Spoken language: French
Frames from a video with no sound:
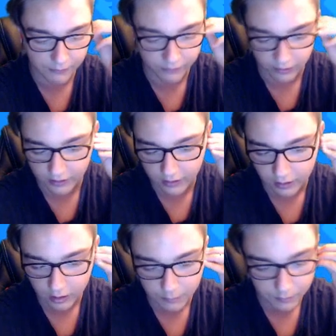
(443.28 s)
on l'a là,
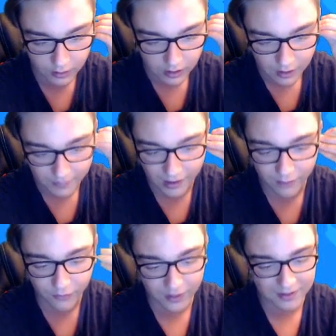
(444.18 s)
hop. Maintenant, il va
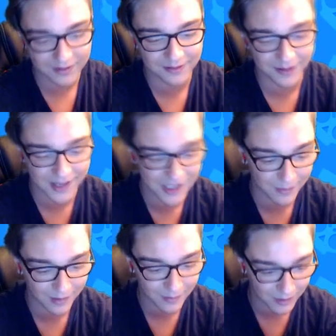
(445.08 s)
falloir essayer de se cacher.
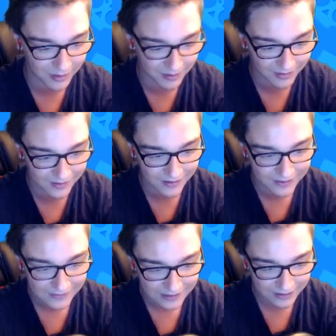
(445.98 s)
Maintenant, il va falloir essayer
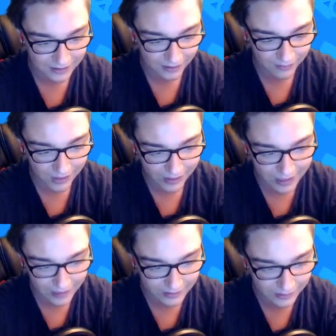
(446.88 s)
d'arriver à
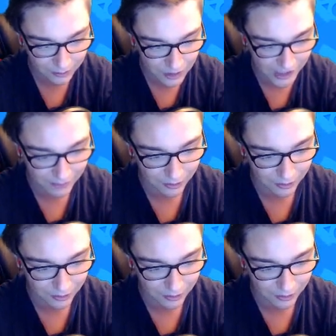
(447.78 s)
garder nos gemmes.